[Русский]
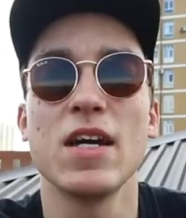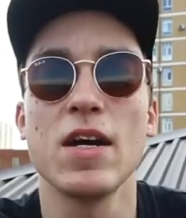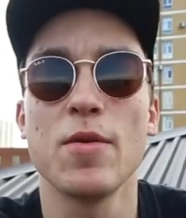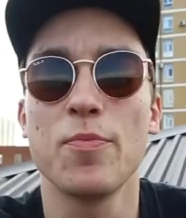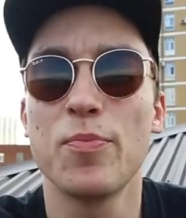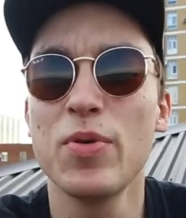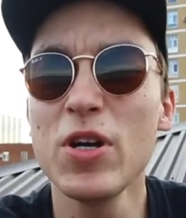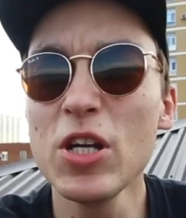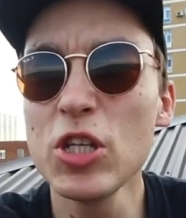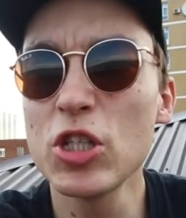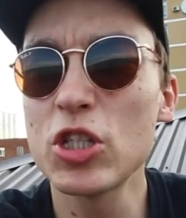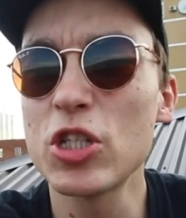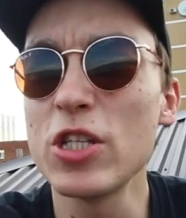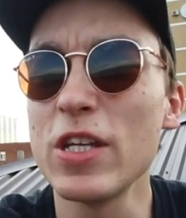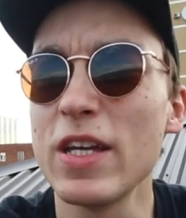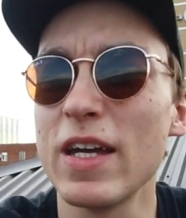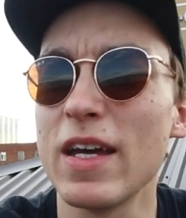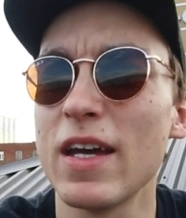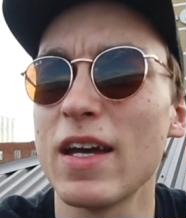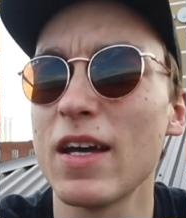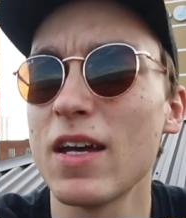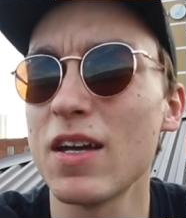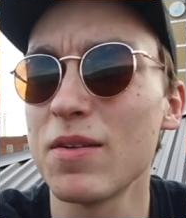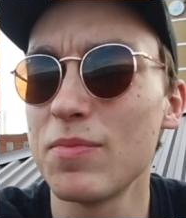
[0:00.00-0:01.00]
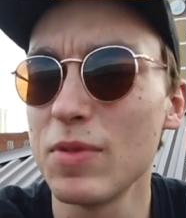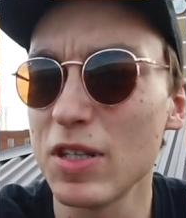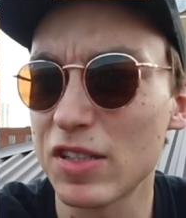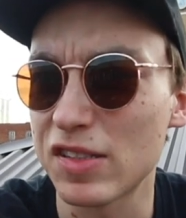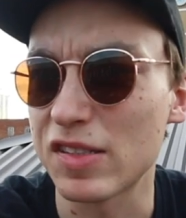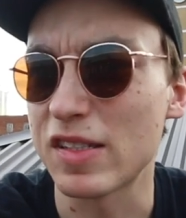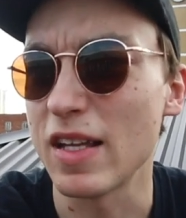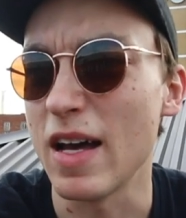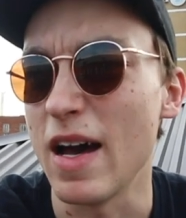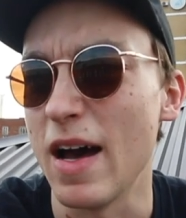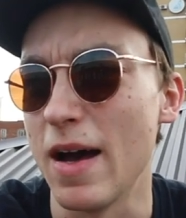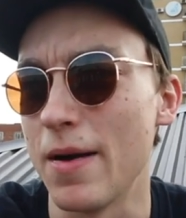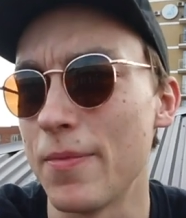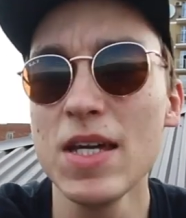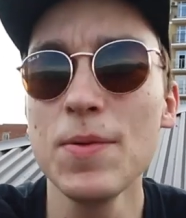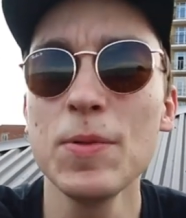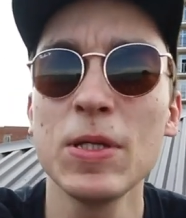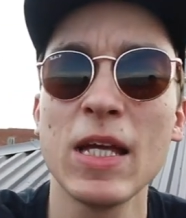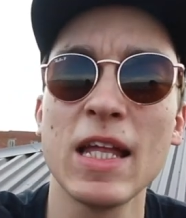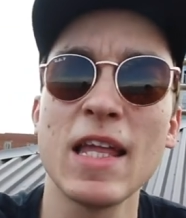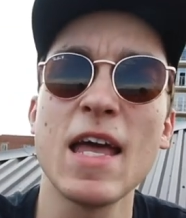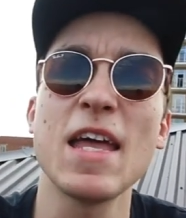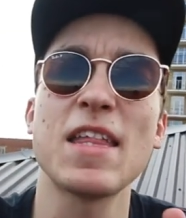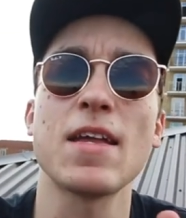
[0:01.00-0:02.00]
необычные места.
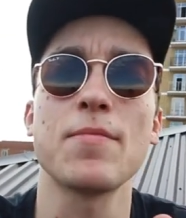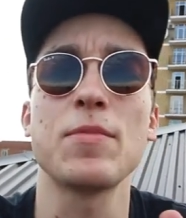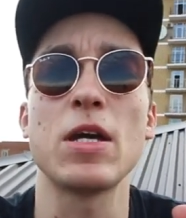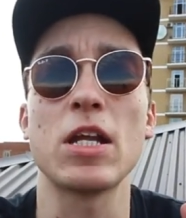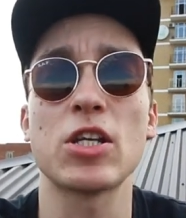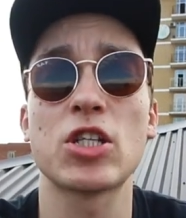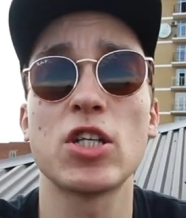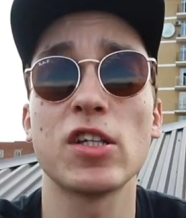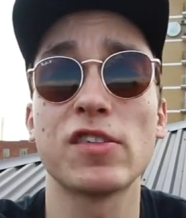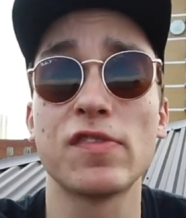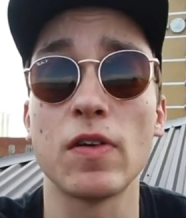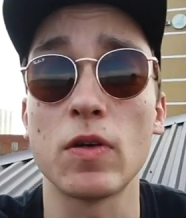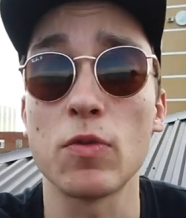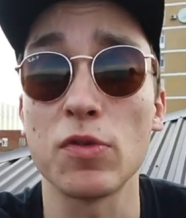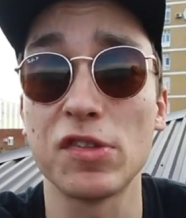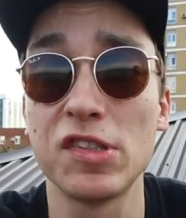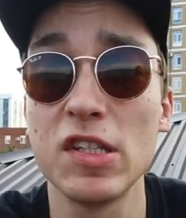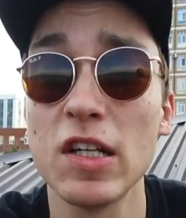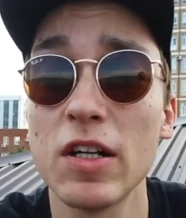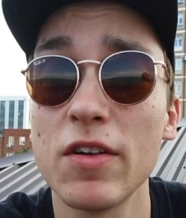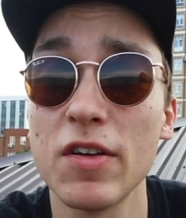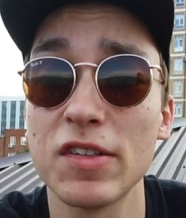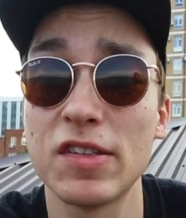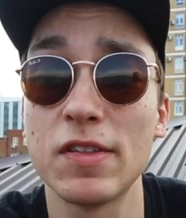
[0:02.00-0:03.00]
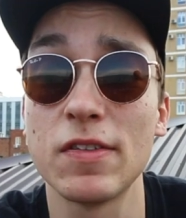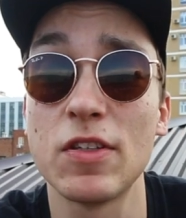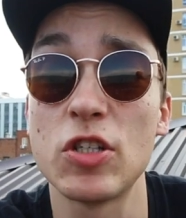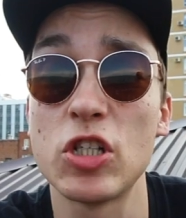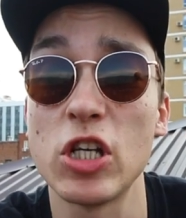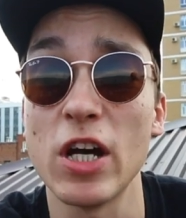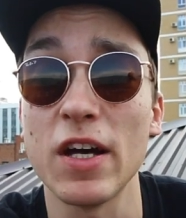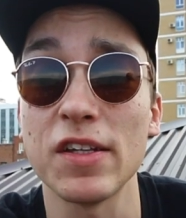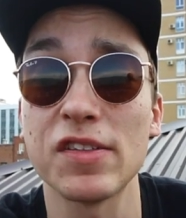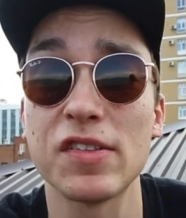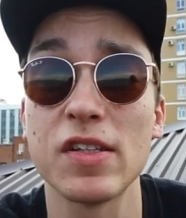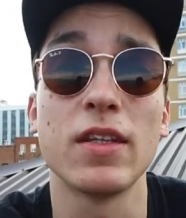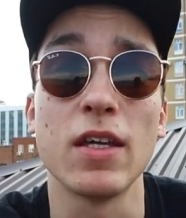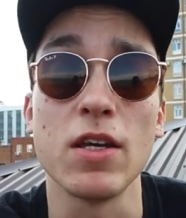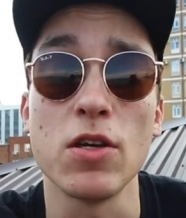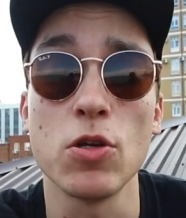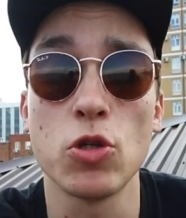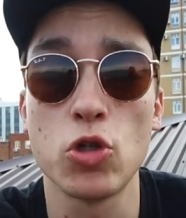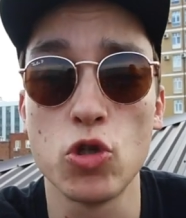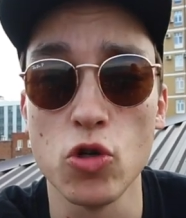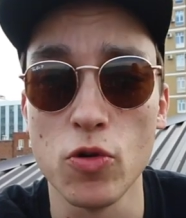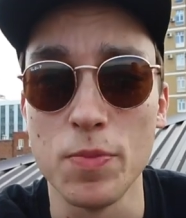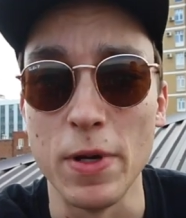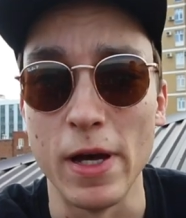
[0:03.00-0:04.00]
Именно на этом я решил сфокусироваться сейчас на
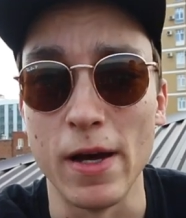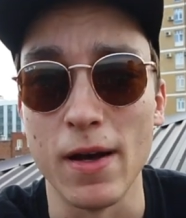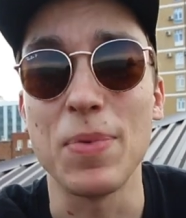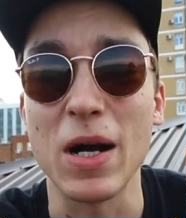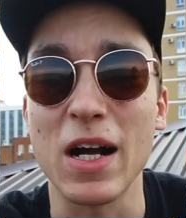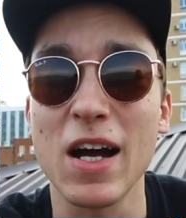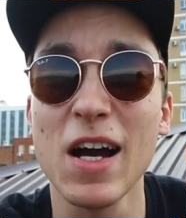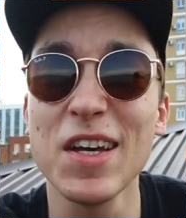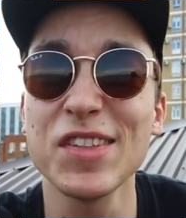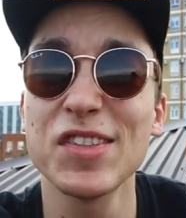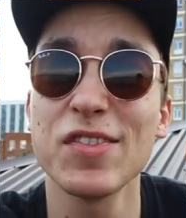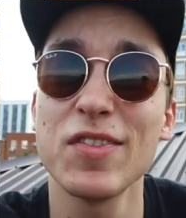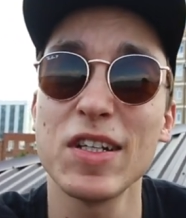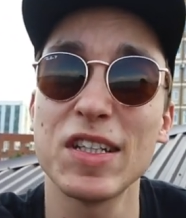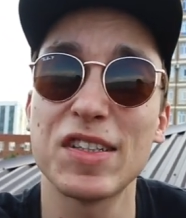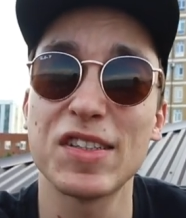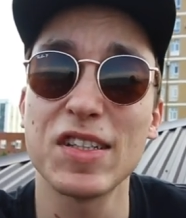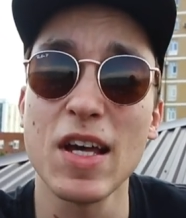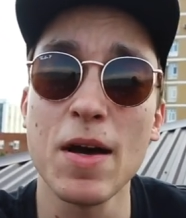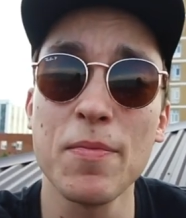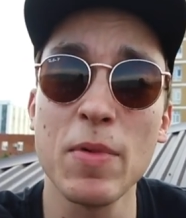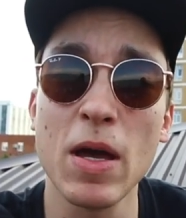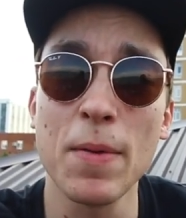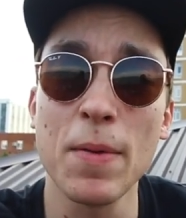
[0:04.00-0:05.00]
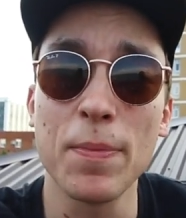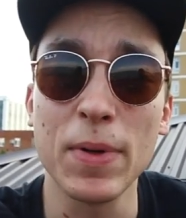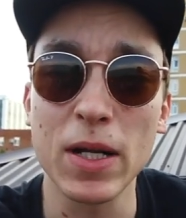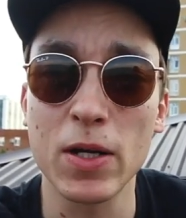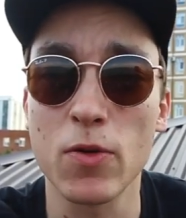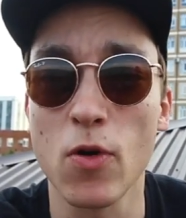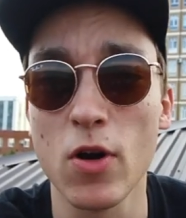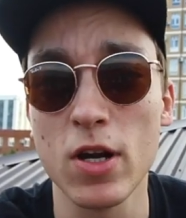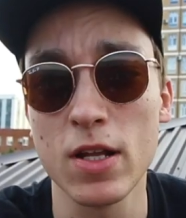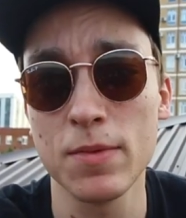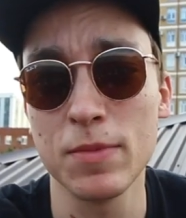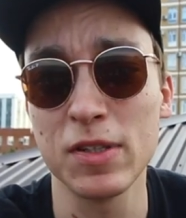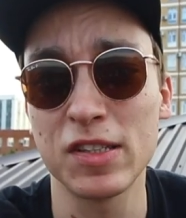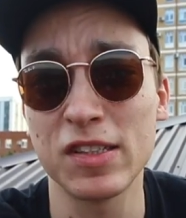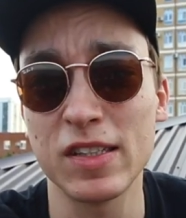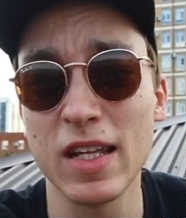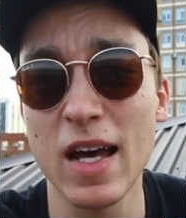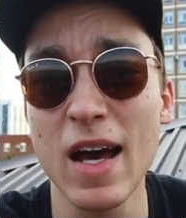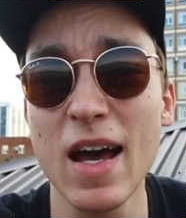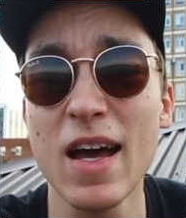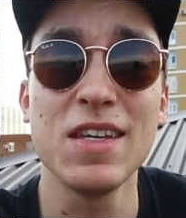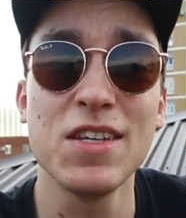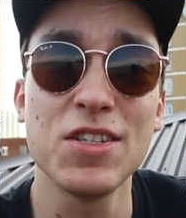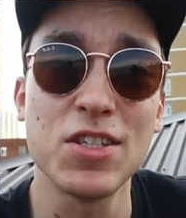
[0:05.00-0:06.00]
YouTube. Показывать самые прикольные
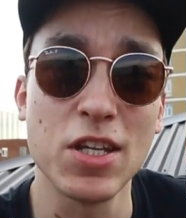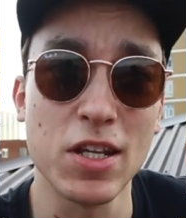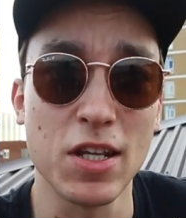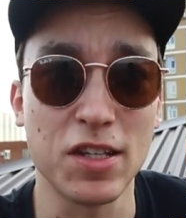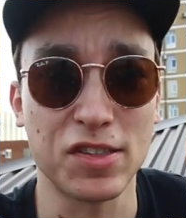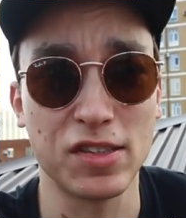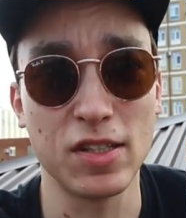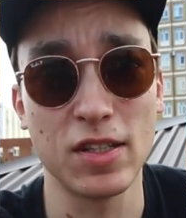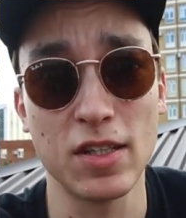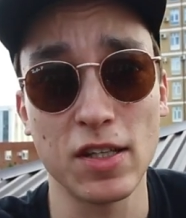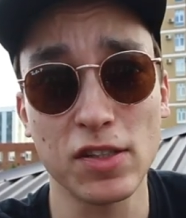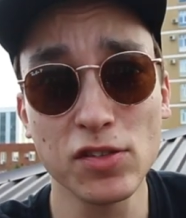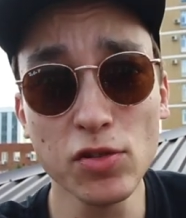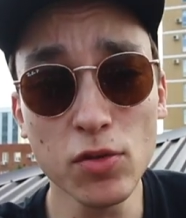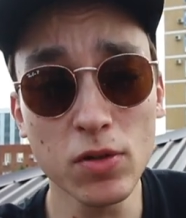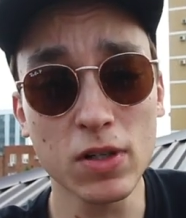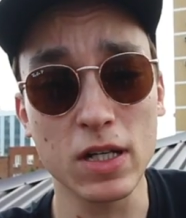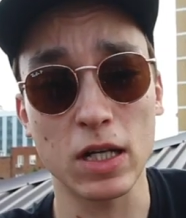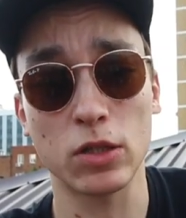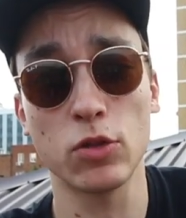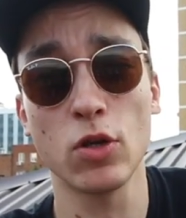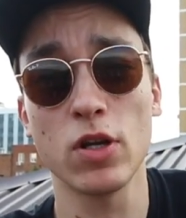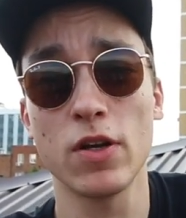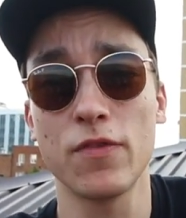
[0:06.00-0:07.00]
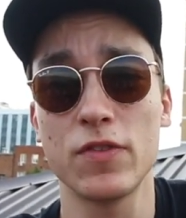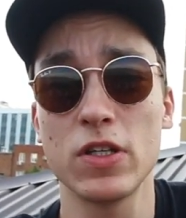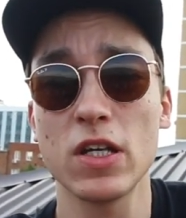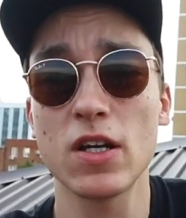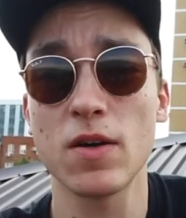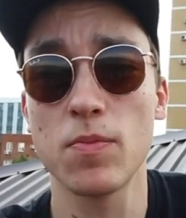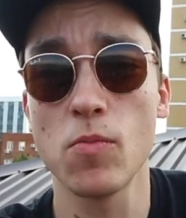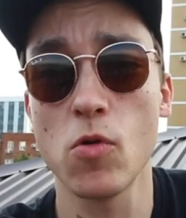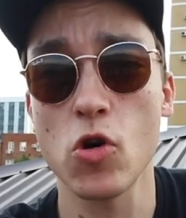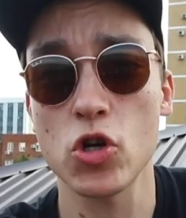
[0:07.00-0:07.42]
места и интересный досуг, который в них